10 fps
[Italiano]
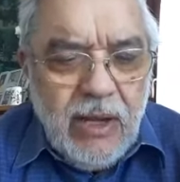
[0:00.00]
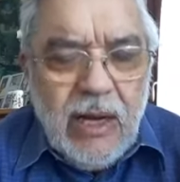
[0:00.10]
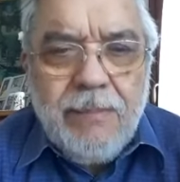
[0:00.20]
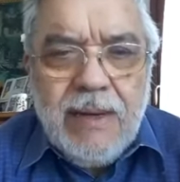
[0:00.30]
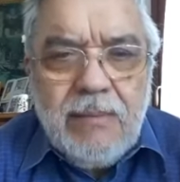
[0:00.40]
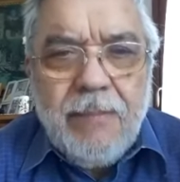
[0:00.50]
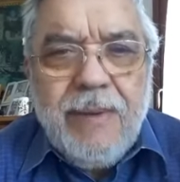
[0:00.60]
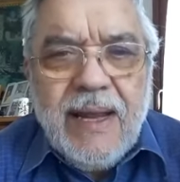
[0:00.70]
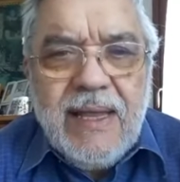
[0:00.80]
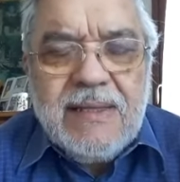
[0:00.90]
la prima
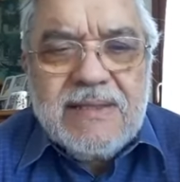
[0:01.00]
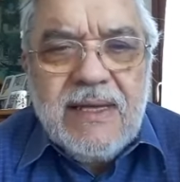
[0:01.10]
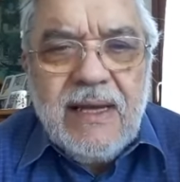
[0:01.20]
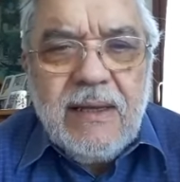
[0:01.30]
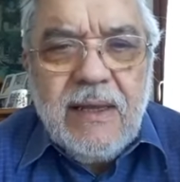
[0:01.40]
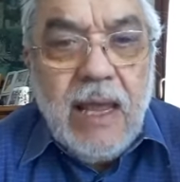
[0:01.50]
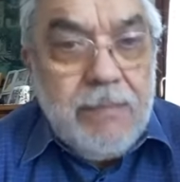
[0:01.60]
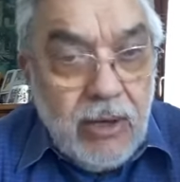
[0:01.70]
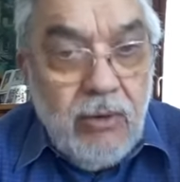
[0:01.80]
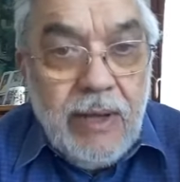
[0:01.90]
apparenza e
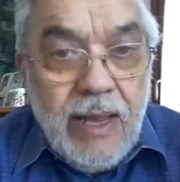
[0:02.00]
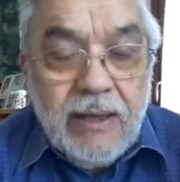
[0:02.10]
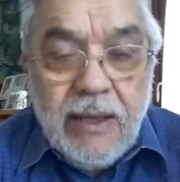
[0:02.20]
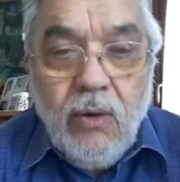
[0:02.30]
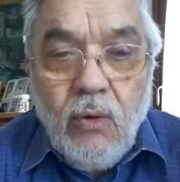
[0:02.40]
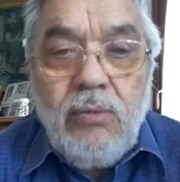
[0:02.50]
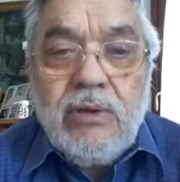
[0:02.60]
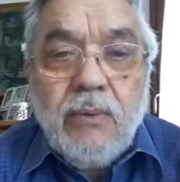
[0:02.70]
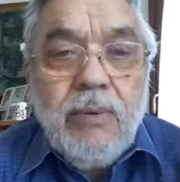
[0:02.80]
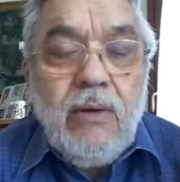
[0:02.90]
per noi anche
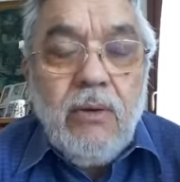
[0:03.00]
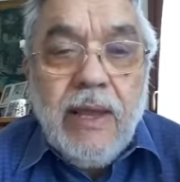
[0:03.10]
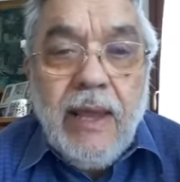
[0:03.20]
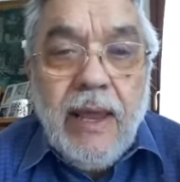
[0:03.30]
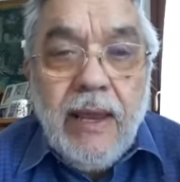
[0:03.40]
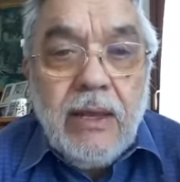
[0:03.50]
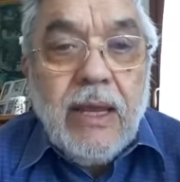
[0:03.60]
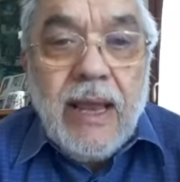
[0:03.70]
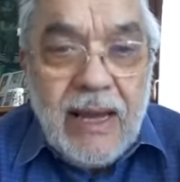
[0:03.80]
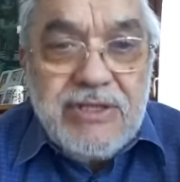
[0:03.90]
oltre quello che
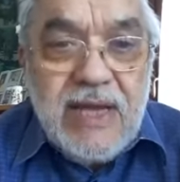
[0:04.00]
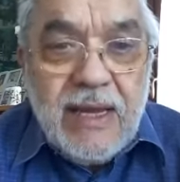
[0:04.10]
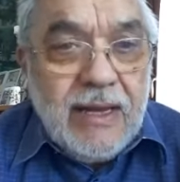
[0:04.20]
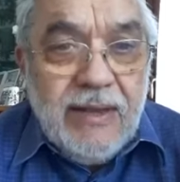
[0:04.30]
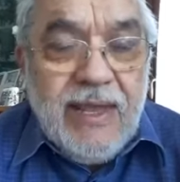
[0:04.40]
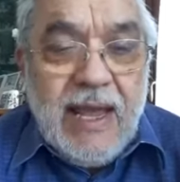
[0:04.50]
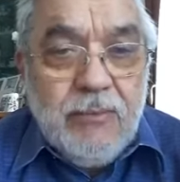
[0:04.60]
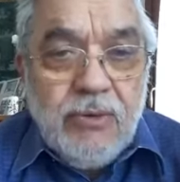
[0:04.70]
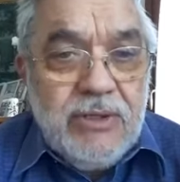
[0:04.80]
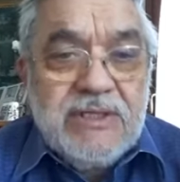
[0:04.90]
già
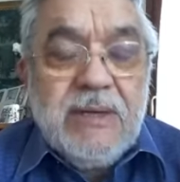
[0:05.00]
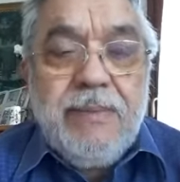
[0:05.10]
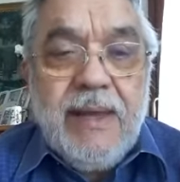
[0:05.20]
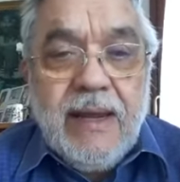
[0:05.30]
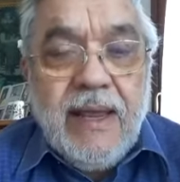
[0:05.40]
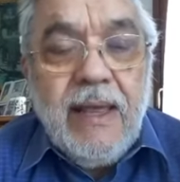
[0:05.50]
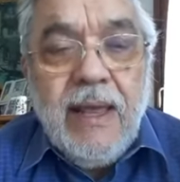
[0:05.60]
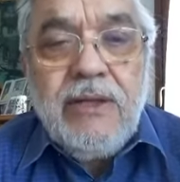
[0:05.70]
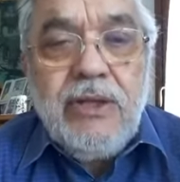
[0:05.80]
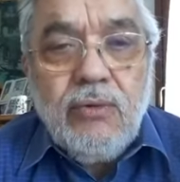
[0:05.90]
crediamo di sapere
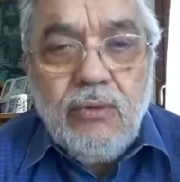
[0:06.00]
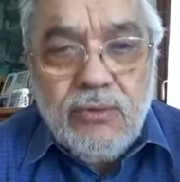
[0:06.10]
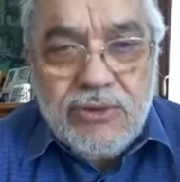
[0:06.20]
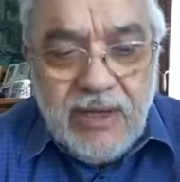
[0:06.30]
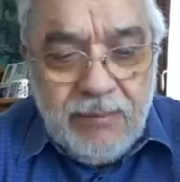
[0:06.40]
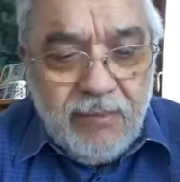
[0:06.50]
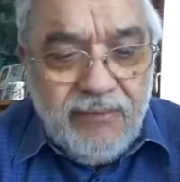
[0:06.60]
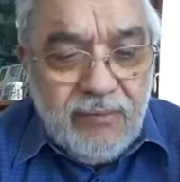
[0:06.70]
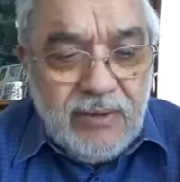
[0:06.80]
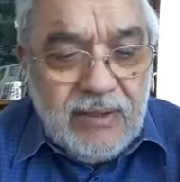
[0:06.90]
e di conoscere in
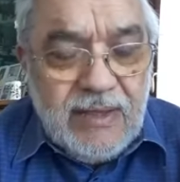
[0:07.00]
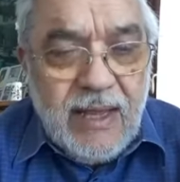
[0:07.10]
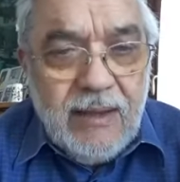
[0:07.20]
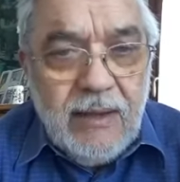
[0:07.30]
profondità.